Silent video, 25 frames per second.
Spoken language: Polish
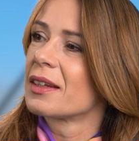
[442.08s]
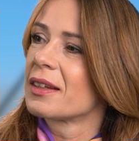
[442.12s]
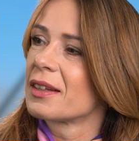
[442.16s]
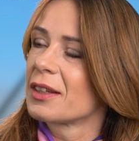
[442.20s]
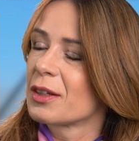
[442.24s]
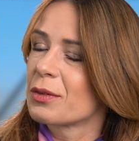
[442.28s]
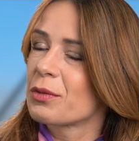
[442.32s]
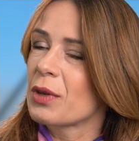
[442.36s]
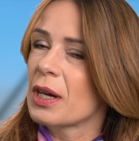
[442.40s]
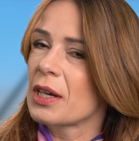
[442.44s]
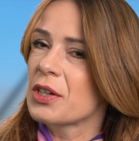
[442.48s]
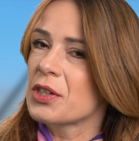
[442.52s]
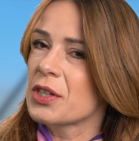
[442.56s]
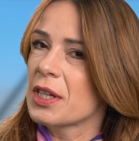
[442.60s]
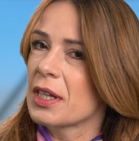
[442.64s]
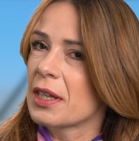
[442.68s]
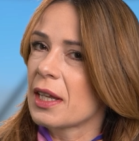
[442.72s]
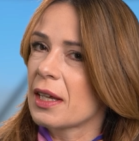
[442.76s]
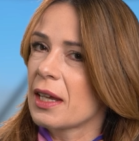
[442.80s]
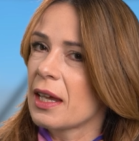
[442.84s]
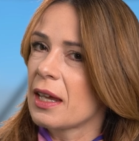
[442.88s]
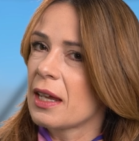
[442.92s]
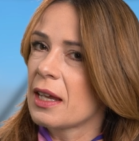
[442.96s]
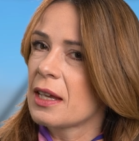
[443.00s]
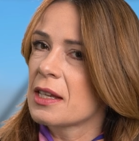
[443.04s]
No właśnie,
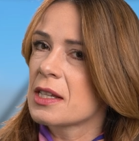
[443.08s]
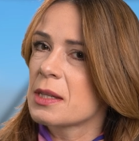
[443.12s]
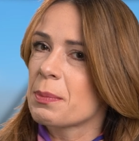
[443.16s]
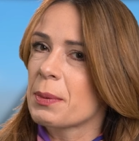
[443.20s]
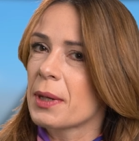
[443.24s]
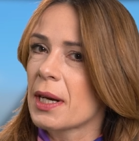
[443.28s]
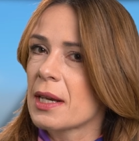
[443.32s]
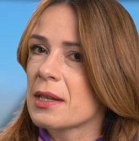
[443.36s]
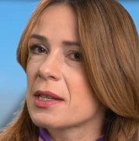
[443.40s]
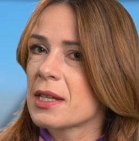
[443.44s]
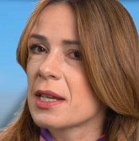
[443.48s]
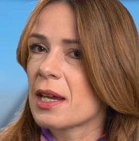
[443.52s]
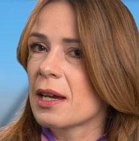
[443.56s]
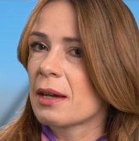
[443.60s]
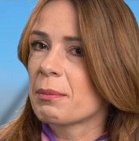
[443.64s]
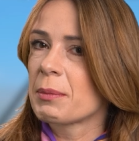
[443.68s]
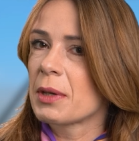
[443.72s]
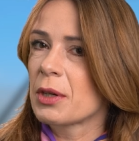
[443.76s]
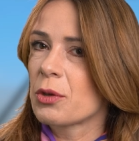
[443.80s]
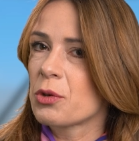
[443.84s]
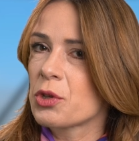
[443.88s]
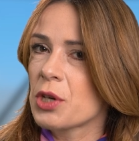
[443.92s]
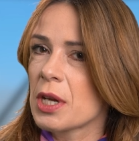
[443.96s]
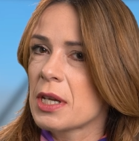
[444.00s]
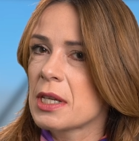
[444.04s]
takiej inspiracji jak
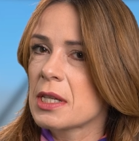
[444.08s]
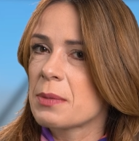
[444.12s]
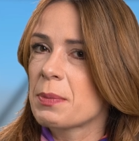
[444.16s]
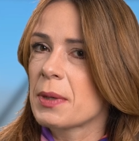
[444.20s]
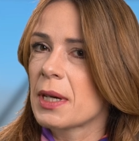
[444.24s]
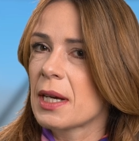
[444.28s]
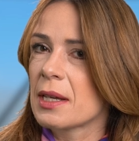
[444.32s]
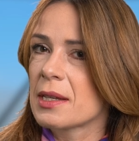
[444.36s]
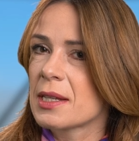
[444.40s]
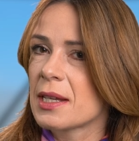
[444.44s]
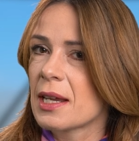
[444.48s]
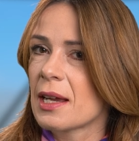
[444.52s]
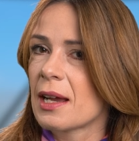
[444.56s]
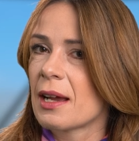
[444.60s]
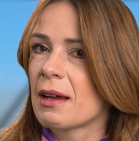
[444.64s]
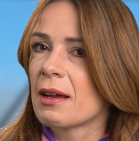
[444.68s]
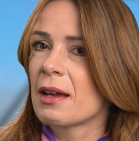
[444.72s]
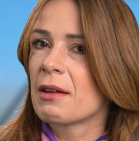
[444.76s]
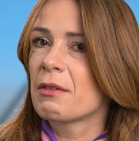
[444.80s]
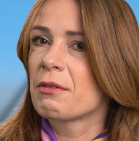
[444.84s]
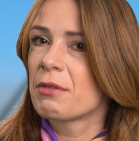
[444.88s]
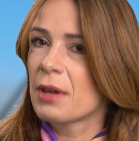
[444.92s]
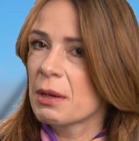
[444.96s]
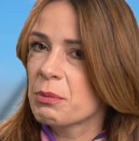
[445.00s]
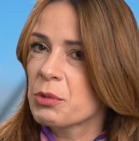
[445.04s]
Mariusza Inspiracja
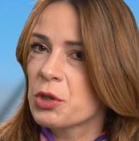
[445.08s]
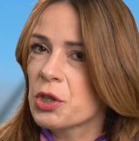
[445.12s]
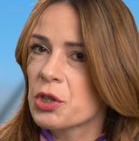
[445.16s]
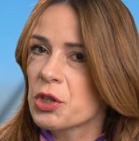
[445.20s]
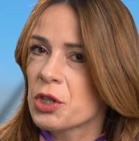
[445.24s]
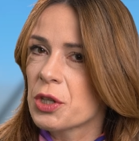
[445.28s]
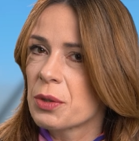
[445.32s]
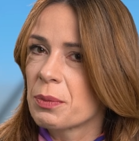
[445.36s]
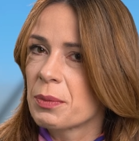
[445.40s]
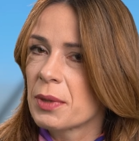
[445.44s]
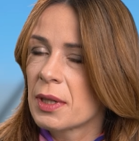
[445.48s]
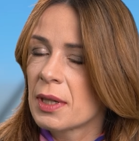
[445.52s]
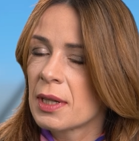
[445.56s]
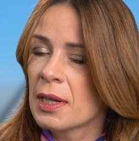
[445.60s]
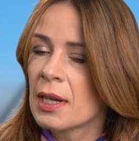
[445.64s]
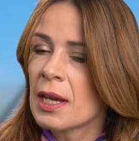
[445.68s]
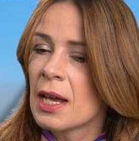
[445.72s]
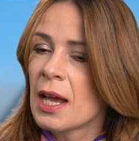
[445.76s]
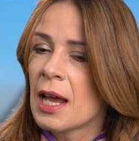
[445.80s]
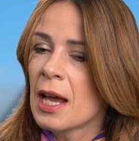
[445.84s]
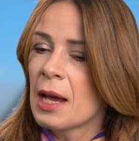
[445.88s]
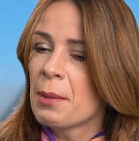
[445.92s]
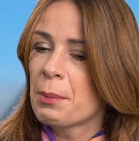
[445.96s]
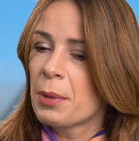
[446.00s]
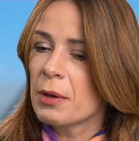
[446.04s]
Wam życzymy.
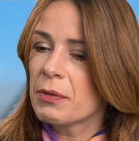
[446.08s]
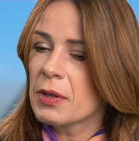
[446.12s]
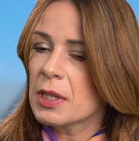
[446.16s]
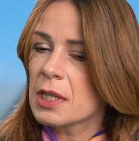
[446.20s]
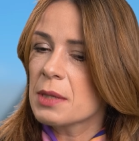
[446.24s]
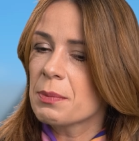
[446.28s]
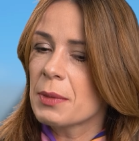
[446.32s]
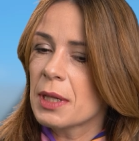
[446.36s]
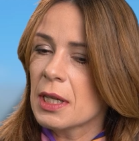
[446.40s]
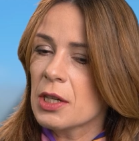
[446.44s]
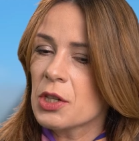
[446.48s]
Powiedz mi